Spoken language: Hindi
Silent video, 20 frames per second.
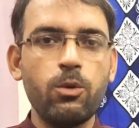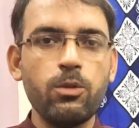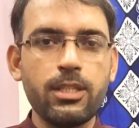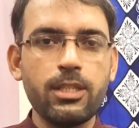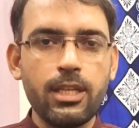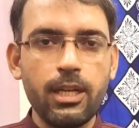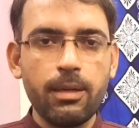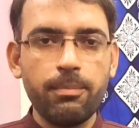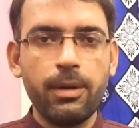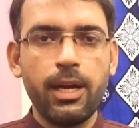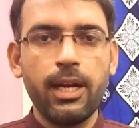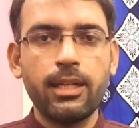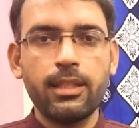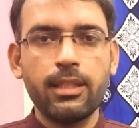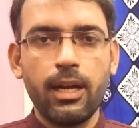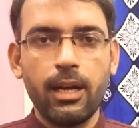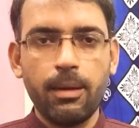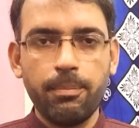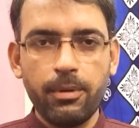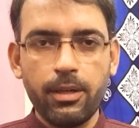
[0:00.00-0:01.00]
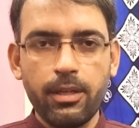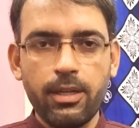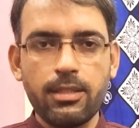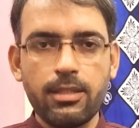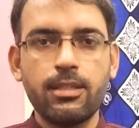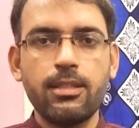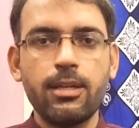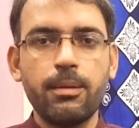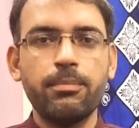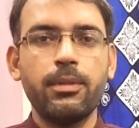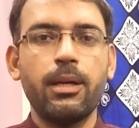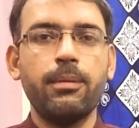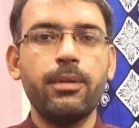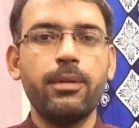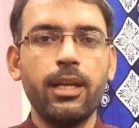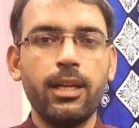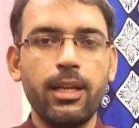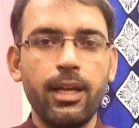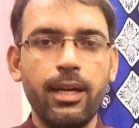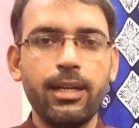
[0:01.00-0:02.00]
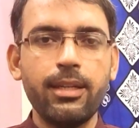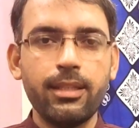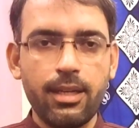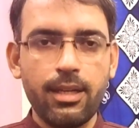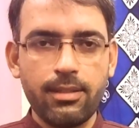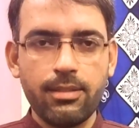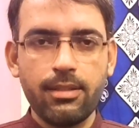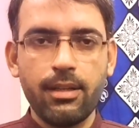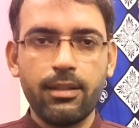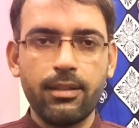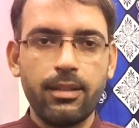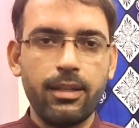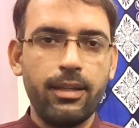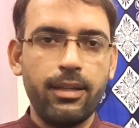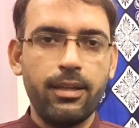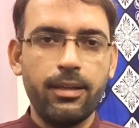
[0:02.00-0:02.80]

उसके बाद आप कस्टम थमनेल एड कर सकते